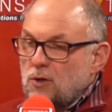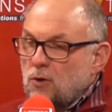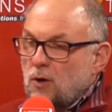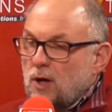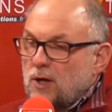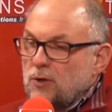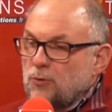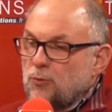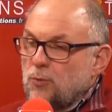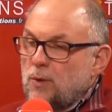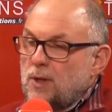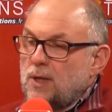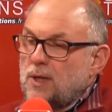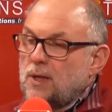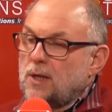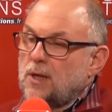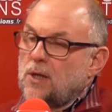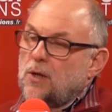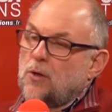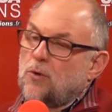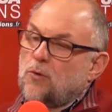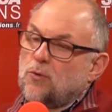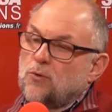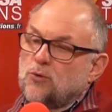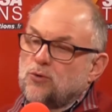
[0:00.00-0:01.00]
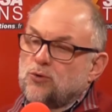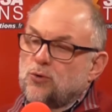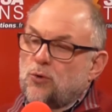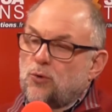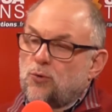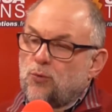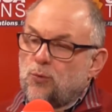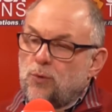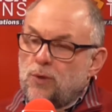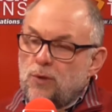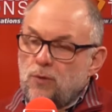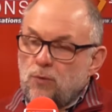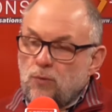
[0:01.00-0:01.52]
à l'heure actuelle.
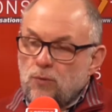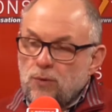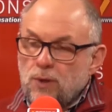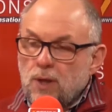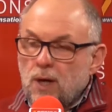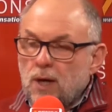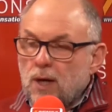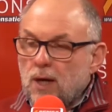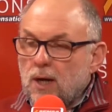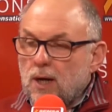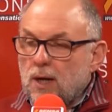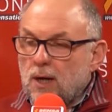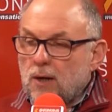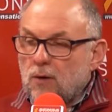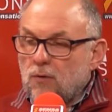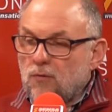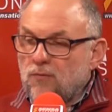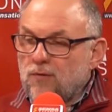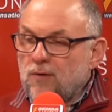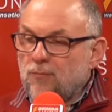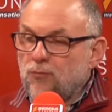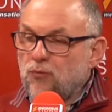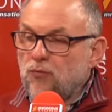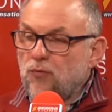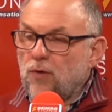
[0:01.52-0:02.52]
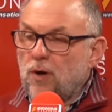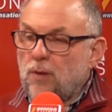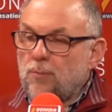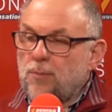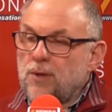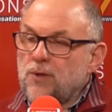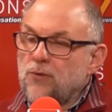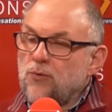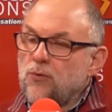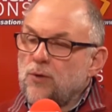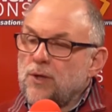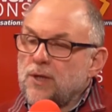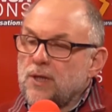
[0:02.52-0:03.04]
Aujourd'hui, on, a, on va pouvoir
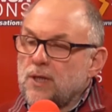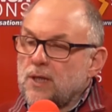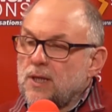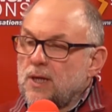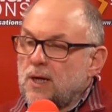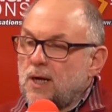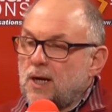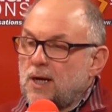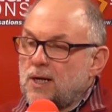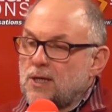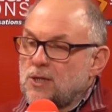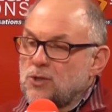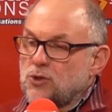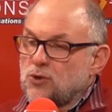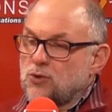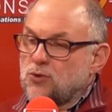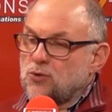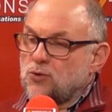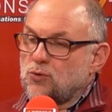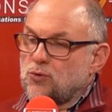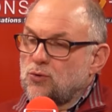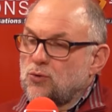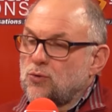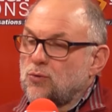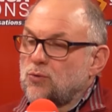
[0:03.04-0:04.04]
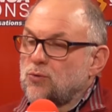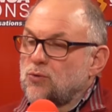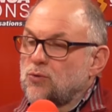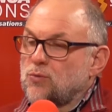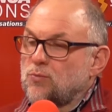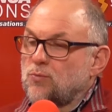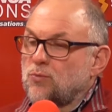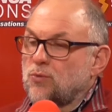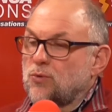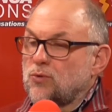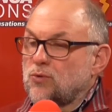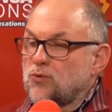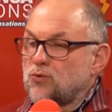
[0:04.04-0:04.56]
mettre de l'éclairage euh,
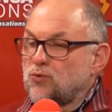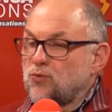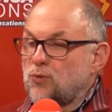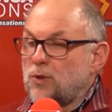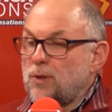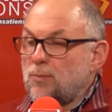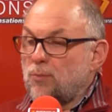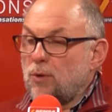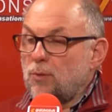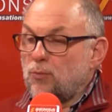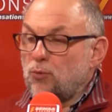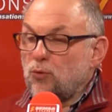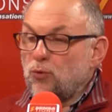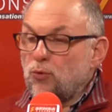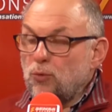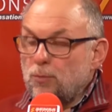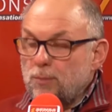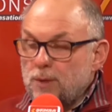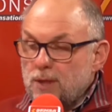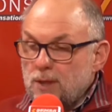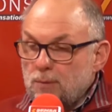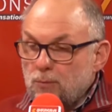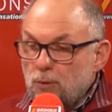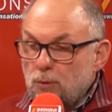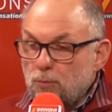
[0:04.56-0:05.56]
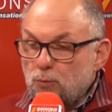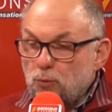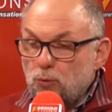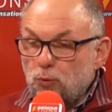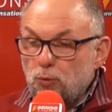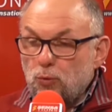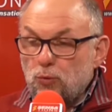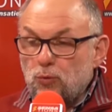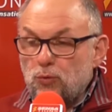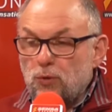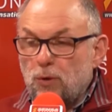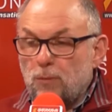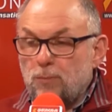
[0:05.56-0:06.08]
sous les meubles hauts, mais les meubles
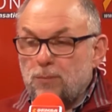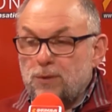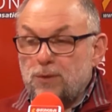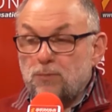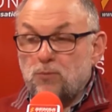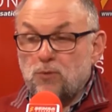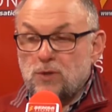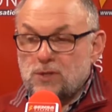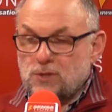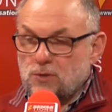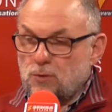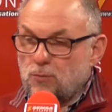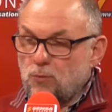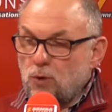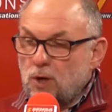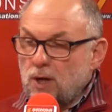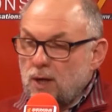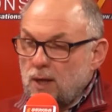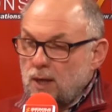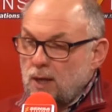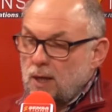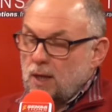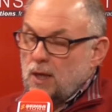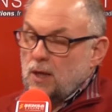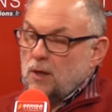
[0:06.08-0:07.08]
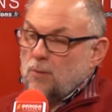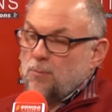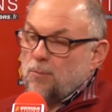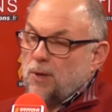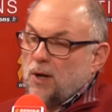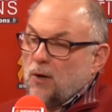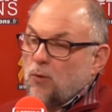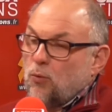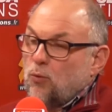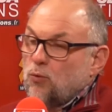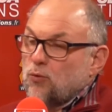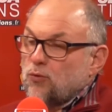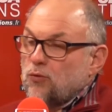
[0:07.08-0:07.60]
hauts, on en met de moins en moins.
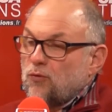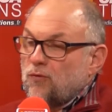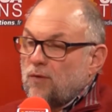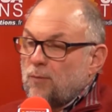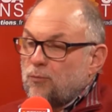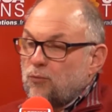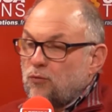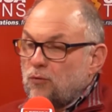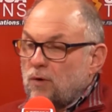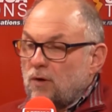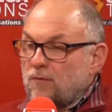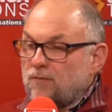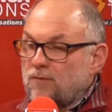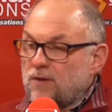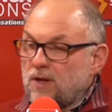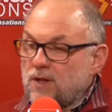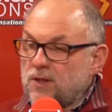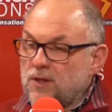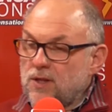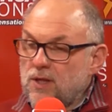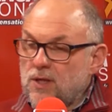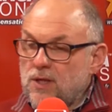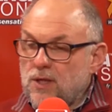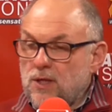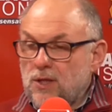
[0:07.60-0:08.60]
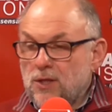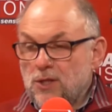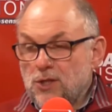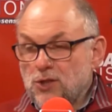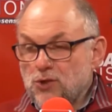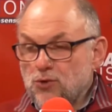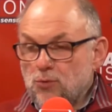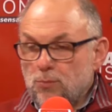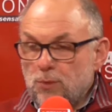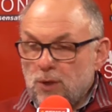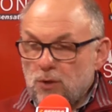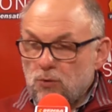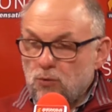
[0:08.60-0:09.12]
Par contre, on va pouvoir faire des,
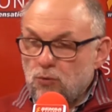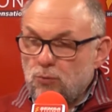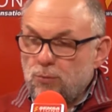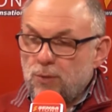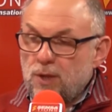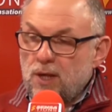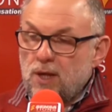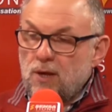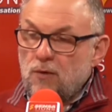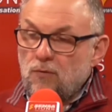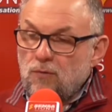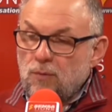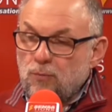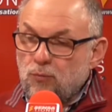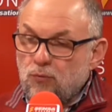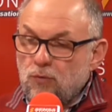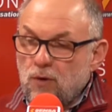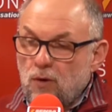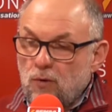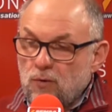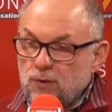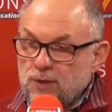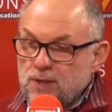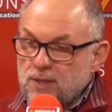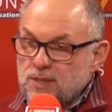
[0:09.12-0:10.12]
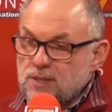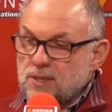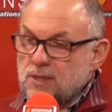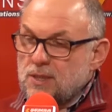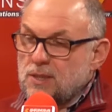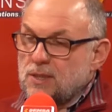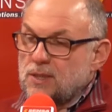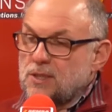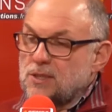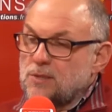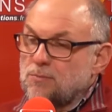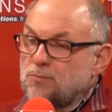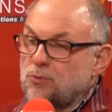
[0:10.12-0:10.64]
chemins de lumière, on va pouvoir
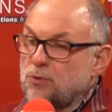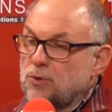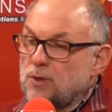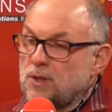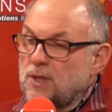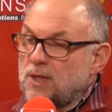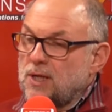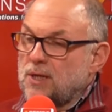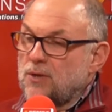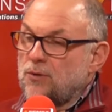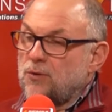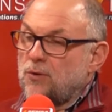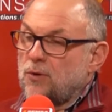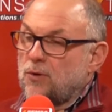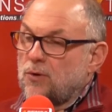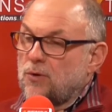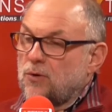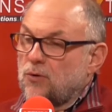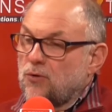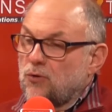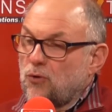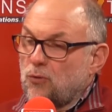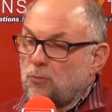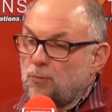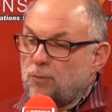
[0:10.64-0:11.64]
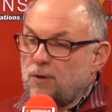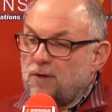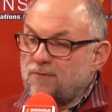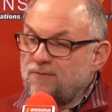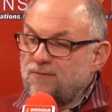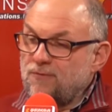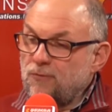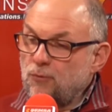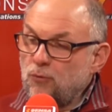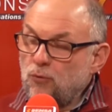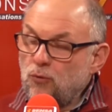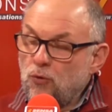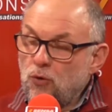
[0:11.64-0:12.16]
encastrer des spots LED dans, le
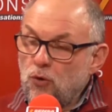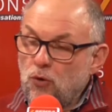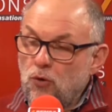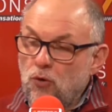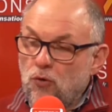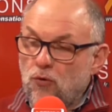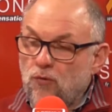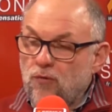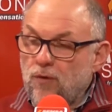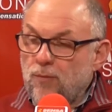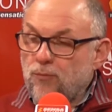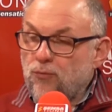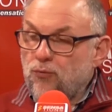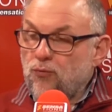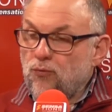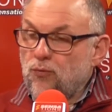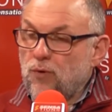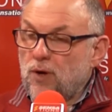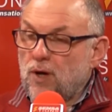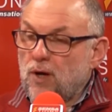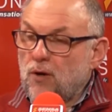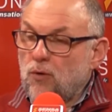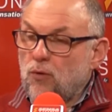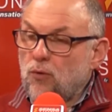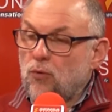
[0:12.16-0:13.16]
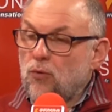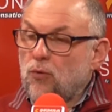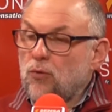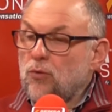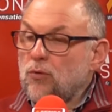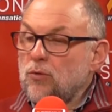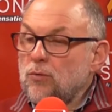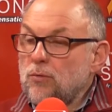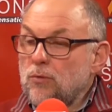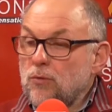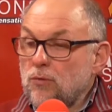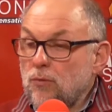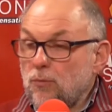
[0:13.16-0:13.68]
plafond, on va pouvoir,
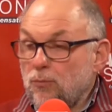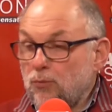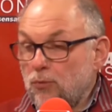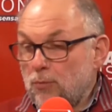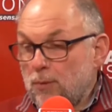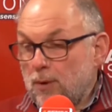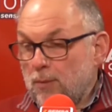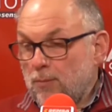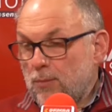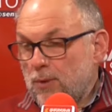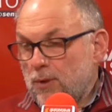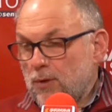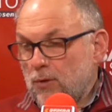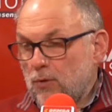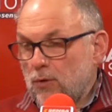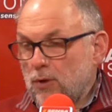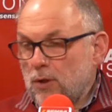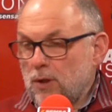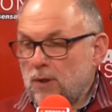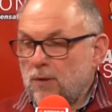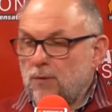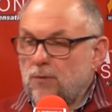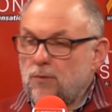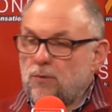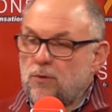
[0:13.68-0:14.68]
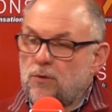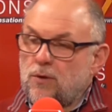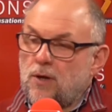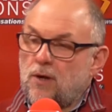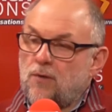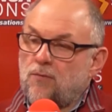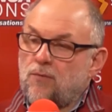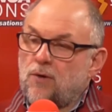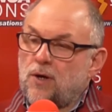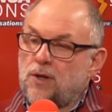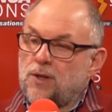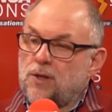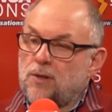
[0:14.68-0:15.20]
euh, on peut même euh,
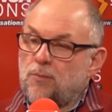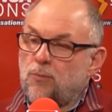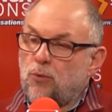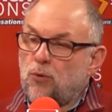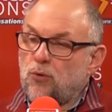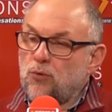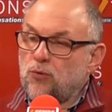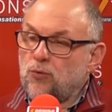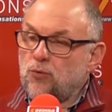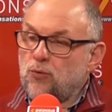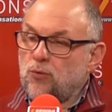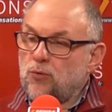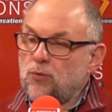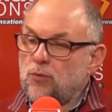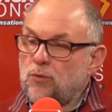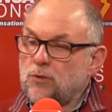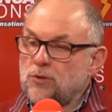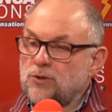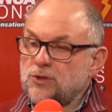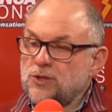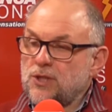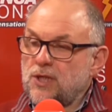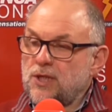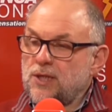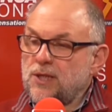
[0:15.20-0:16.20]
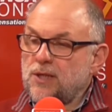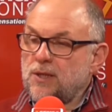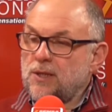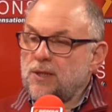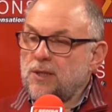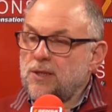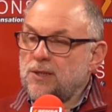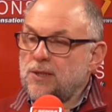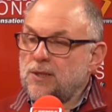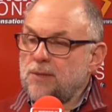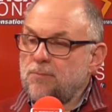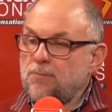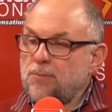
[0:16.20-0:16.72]
avoir des bandeaux,
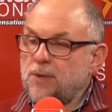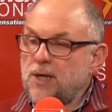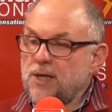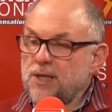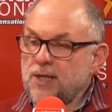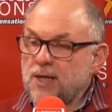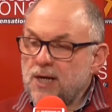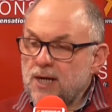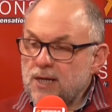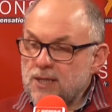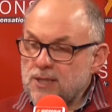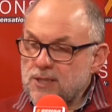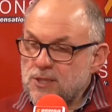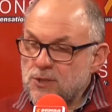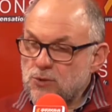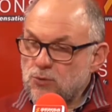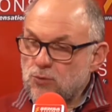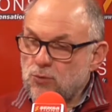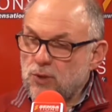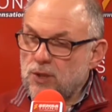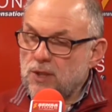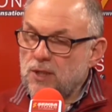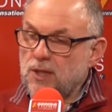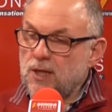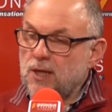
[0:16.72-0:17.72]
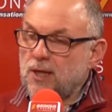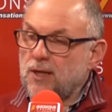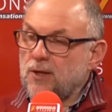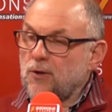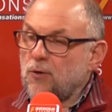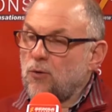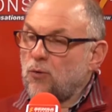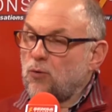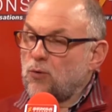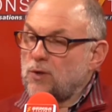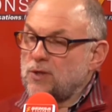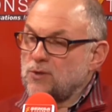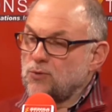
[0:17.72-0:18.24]
des, placards qui sont éclairés
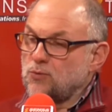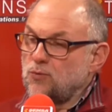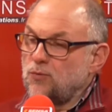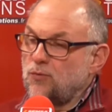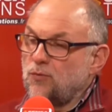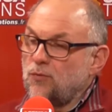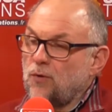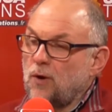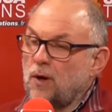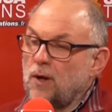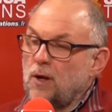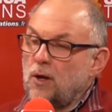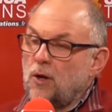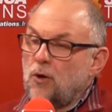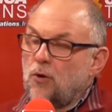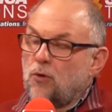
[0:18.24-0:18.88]
quand on les ouvre.